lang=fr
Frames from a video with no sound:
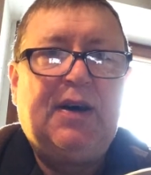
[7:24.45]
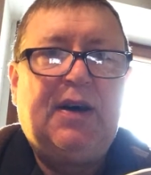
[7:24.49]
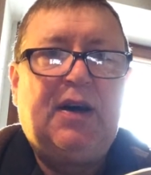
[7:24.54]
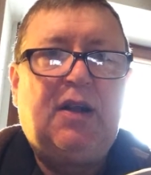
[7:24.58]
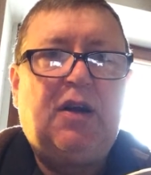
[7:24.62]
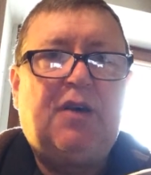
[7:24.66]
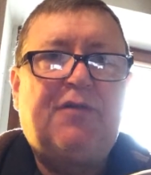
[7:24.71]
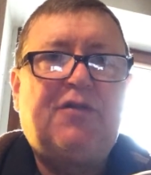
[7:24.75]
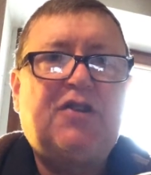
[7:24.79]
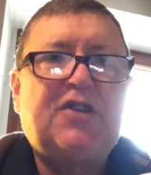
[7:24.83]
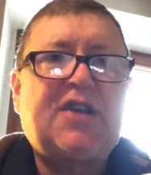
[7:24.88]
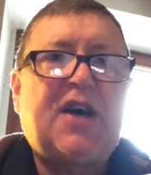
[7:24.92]

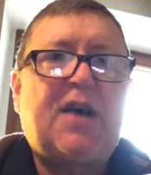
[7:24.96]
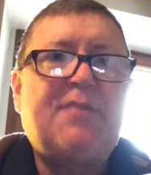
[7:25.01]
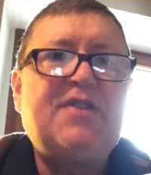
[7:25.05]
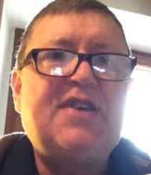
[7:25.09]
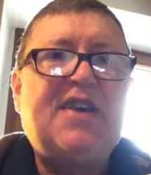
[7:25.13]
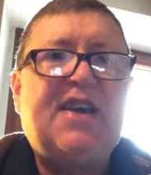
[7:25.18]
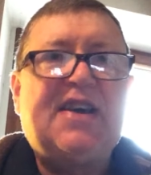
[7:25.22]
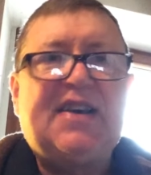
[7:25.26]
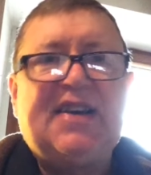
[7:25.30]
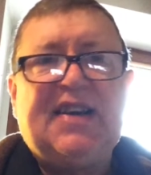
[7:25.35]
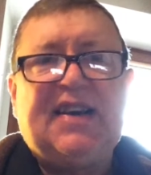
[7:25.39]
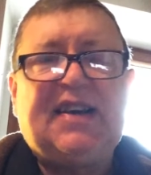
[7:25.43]
Alors votre
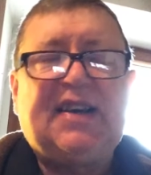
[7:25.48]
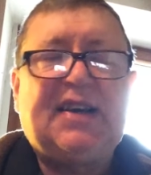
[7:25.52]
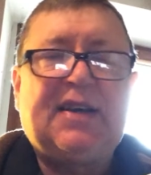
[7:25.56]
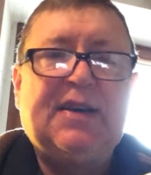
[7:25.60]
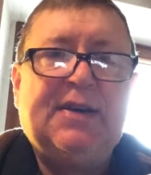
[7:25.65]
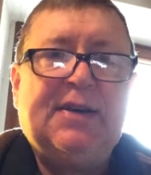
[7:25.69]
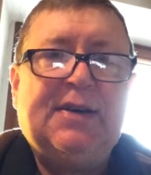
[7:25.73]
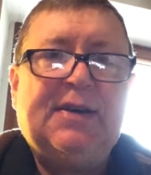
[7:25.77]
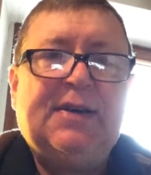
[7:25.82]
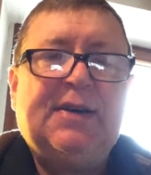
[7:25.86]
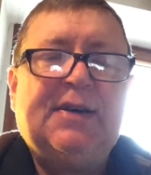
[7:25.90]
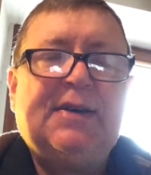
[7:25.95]
ami Eric,
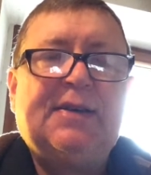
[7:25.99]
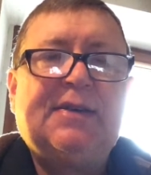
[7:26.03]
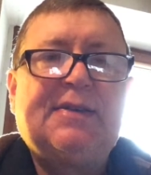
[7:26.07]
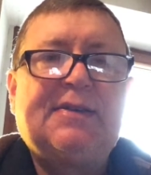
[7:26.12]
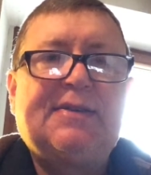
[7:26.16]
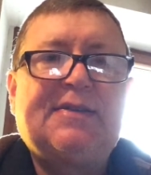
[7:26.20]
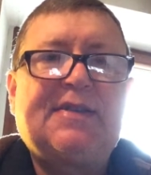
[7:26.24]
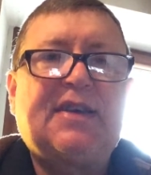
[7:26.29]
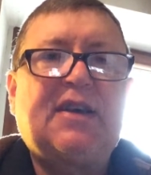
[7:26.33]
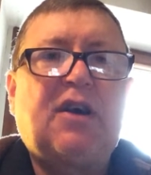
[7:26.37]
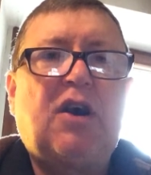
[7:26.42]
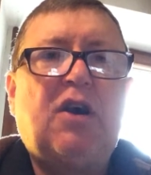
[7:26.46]

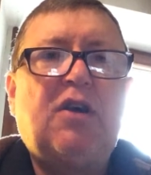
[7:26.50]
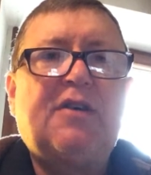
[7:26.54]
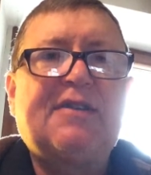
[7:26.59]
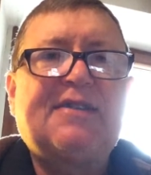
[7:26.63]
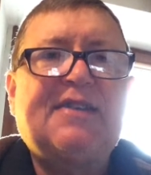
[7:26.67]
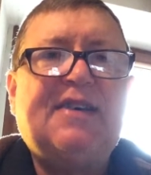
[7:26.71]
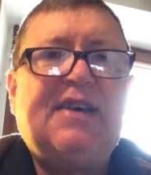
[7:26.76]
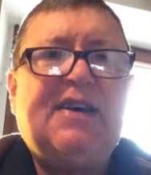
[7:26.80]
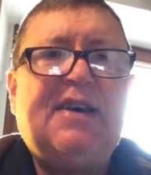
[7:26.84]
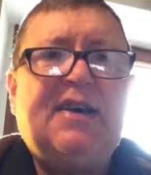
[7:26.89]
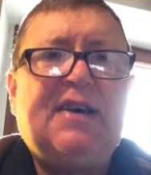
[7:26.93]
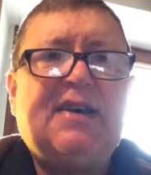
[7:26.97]
ses grands
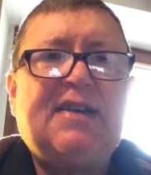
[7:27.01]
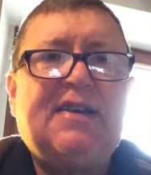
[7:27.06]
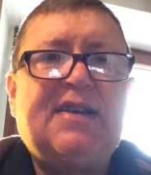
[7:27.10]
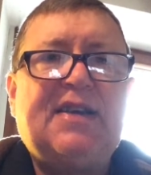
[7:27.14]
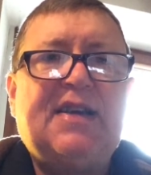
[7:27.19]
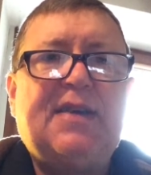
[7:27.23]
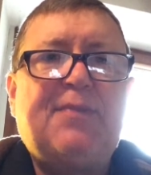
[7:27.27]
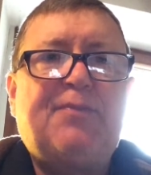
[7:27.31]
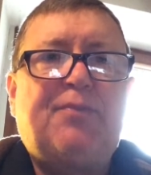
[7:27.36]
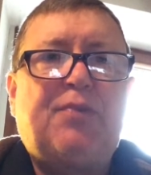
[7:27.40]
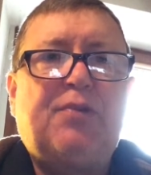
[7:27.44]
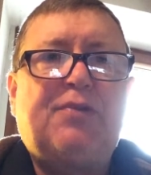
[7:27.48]
airs,
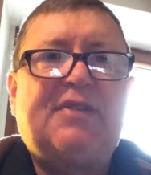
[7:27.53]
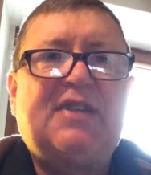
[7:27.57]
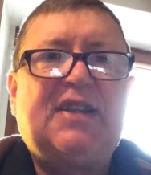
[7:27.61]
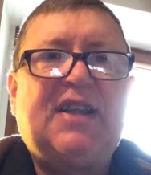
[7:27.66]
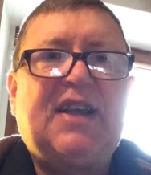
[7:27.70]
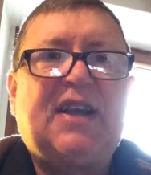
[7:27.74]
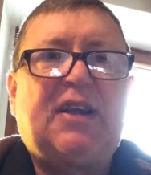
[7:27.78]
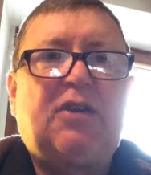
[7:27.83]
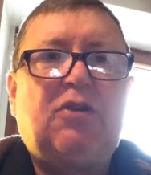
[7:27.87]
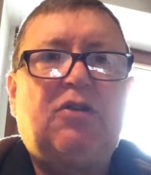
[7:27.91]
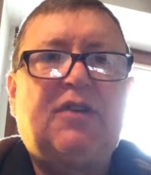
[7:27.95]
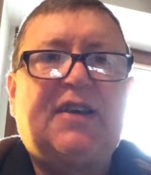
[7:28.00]
il peut se
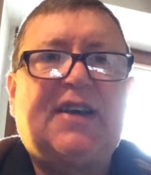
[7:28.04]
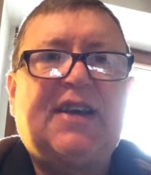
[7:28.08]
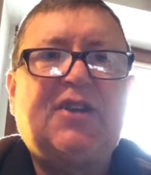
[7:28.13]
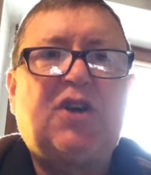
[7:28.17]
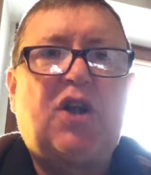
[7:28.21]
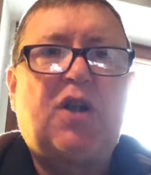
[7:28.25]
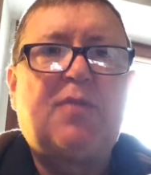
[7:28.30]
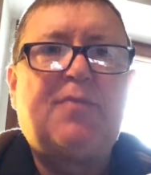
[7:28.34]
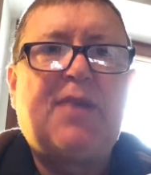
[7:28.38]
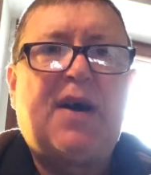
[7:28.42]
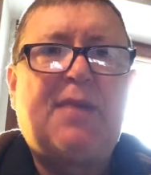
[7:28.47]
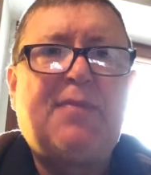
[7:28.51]
les cloquer
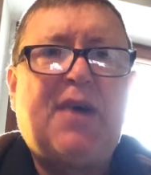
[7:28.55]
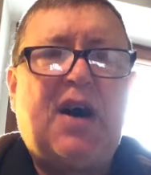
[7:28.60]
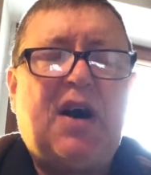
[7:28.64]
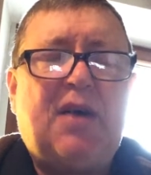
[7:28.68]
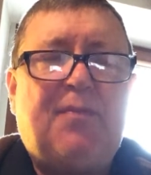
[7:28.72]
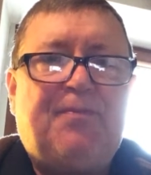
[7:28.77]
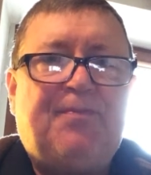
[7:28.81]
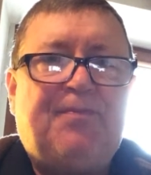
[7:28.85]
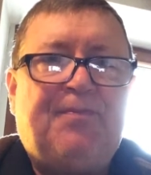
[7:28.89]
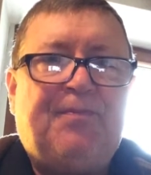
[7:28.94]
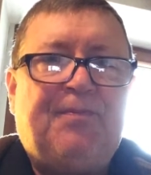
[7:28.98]
dans le baba.